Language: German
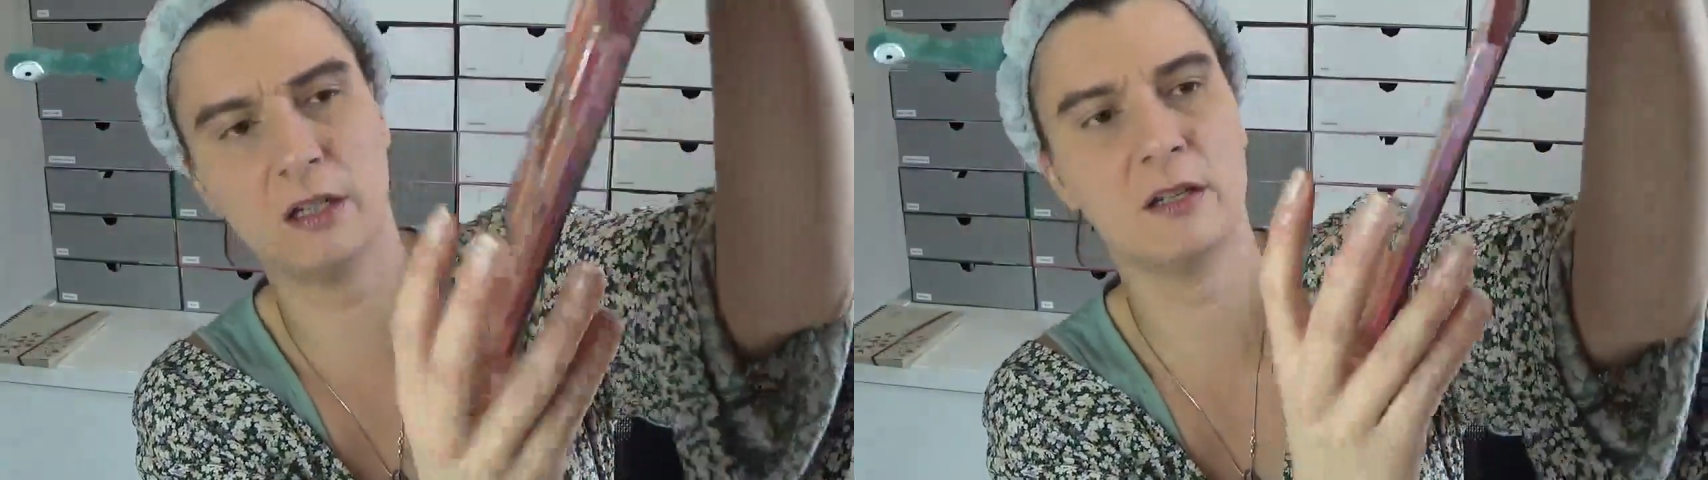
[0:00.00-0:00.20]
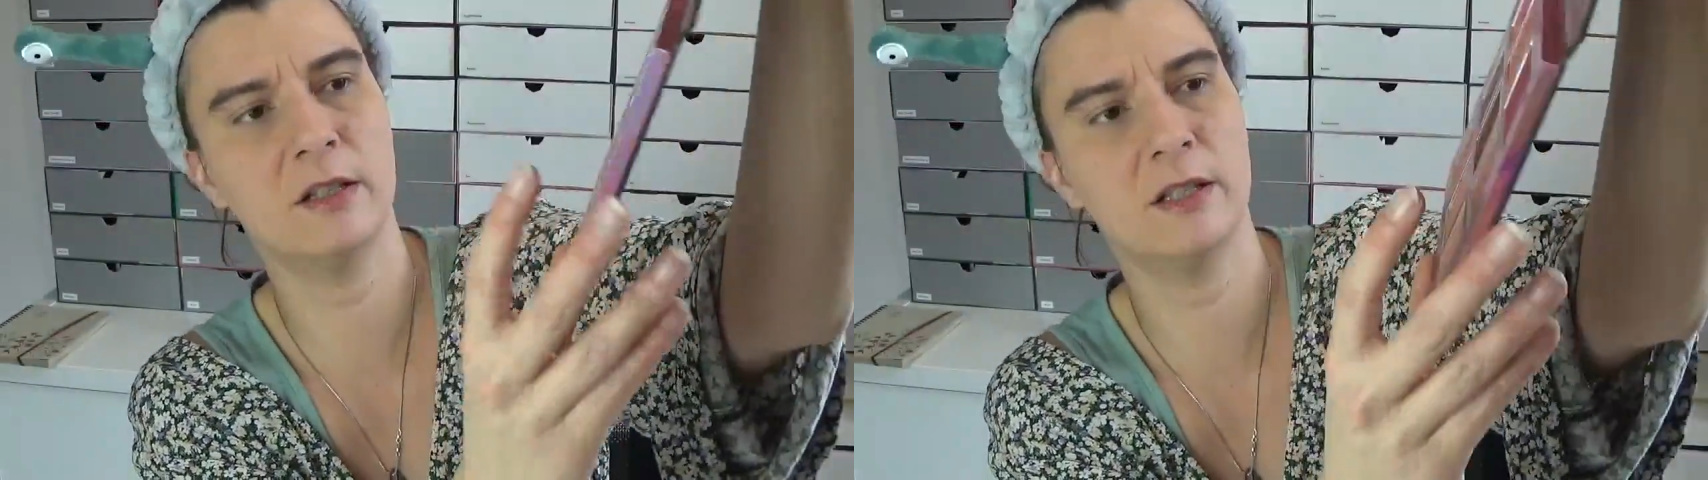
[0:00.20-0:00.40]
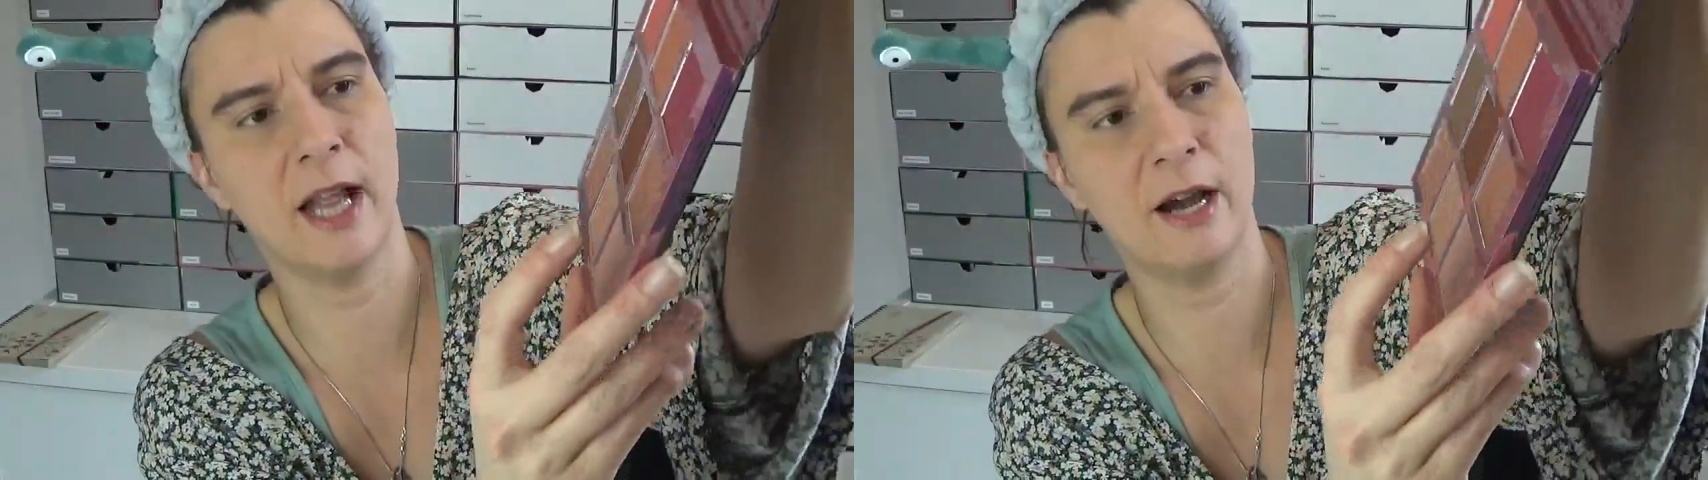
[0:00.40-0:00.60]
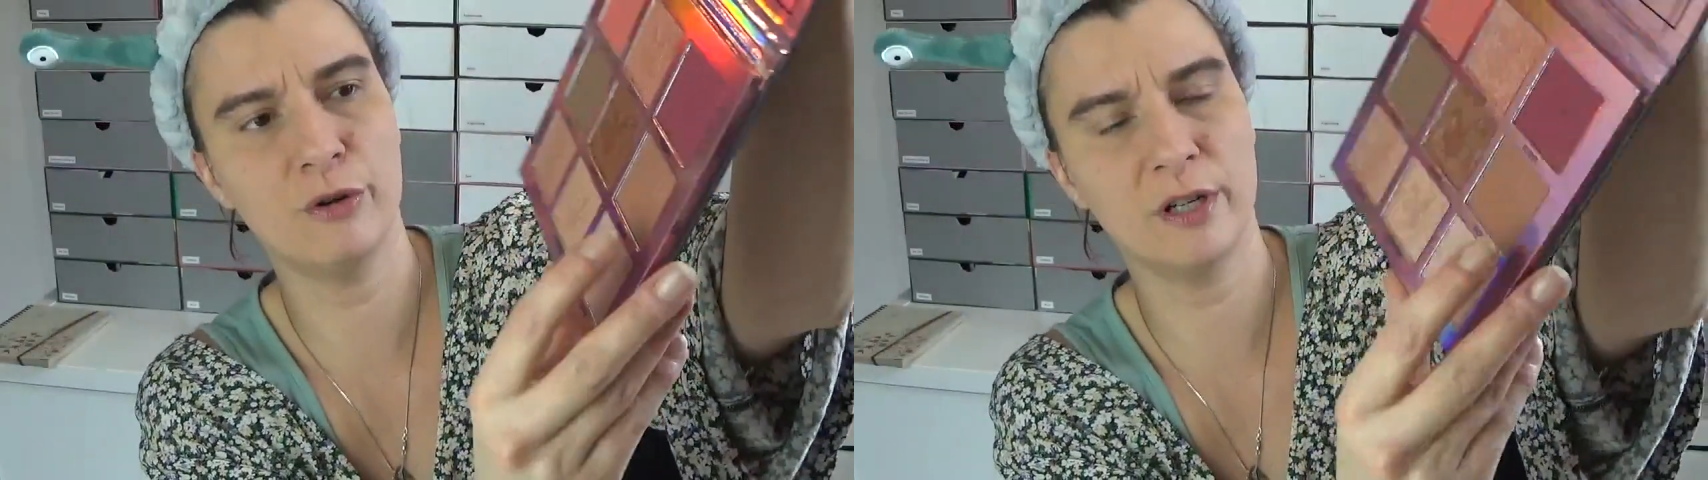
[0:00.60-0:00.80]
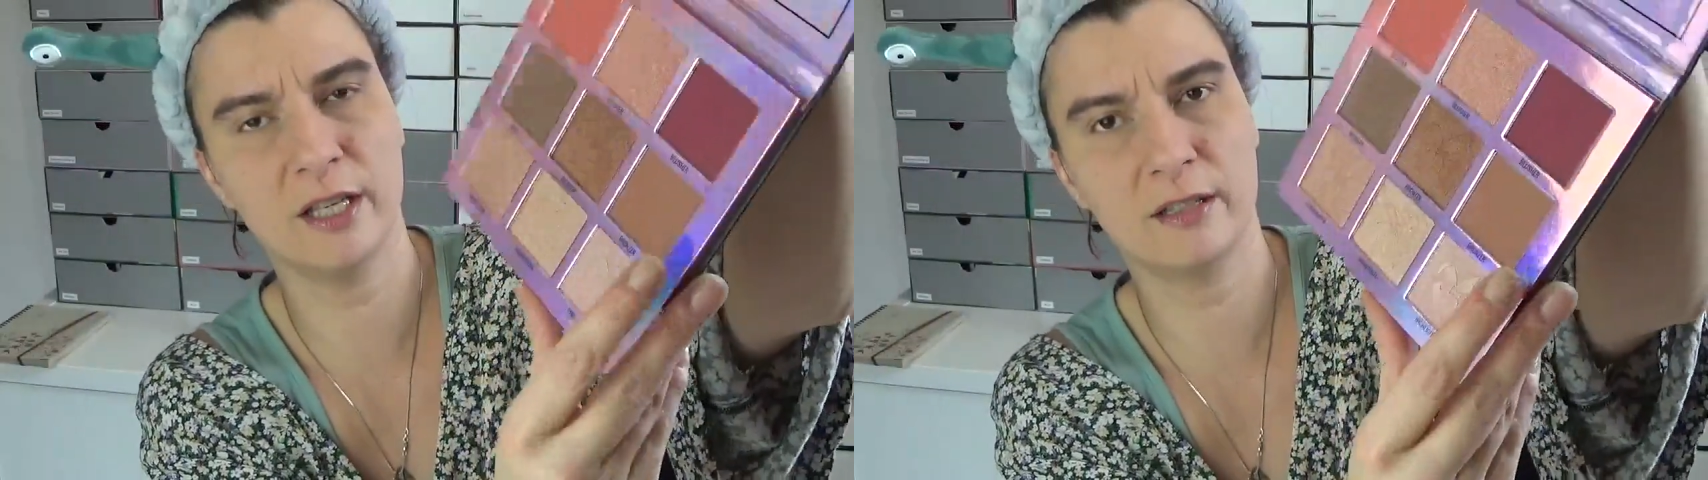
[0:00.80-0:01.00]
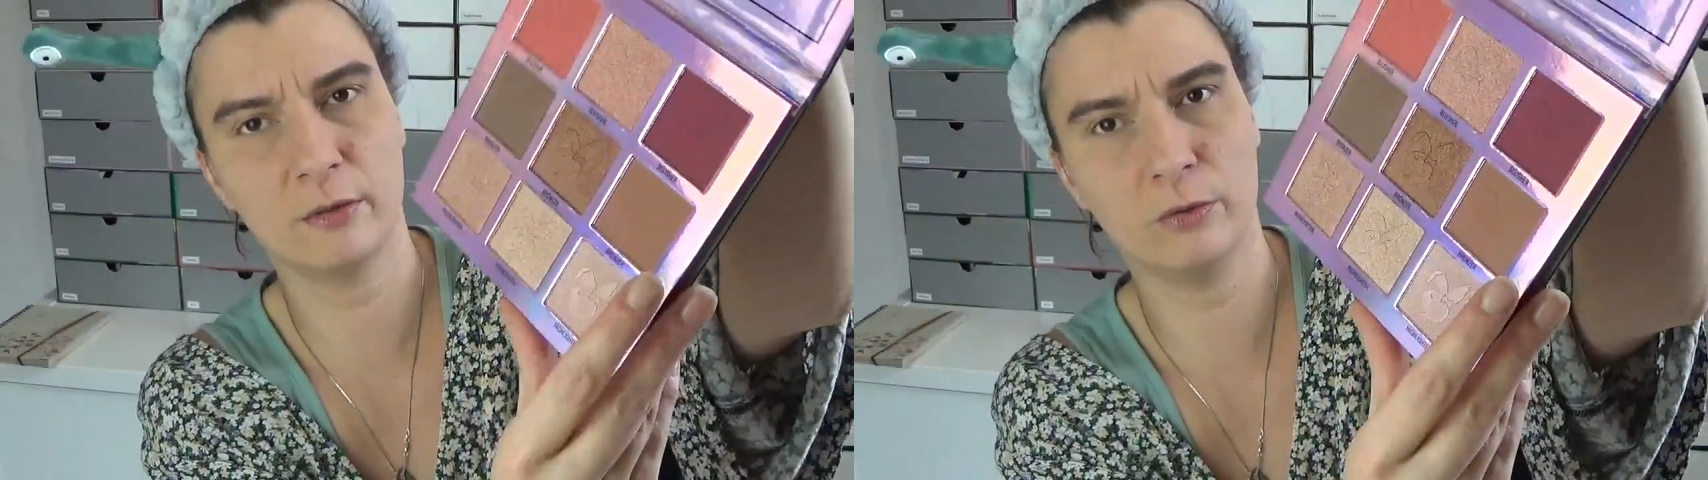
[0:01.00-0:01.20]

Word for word: das ist auch nichts.